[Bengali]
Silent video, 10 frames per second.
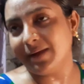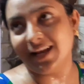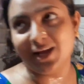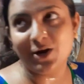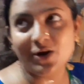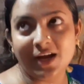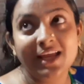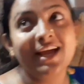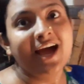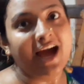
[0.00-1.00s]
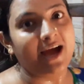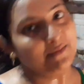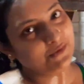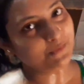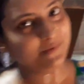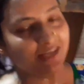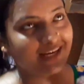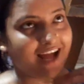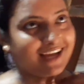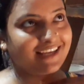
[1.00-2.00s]
মেলাও হয় আমিও
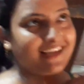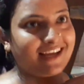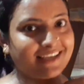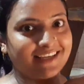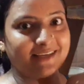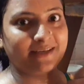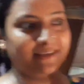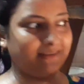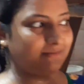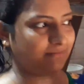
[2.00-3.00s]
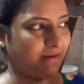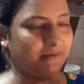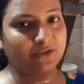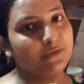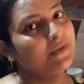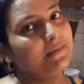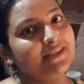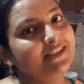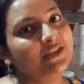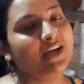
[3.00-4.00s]
বিয়ের আগে আগে তো বিয়ে
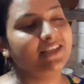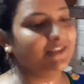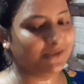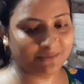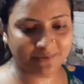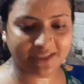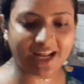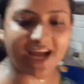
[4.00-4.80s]
বেশি দিন হয়নি তো বিয়ের